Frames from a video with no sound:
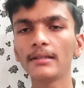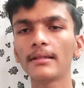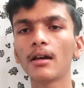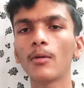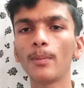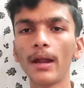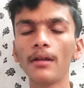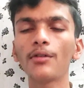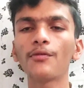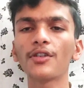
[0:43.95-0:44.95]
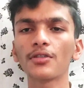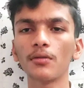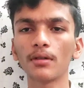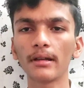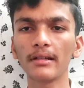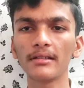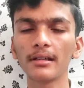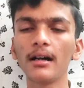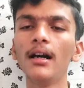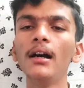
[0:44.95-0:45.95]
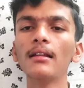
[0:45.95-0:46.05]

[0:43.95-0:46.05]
दीजिएगा और बेल नोटिफिकेशन ऑन कर लीजिएगा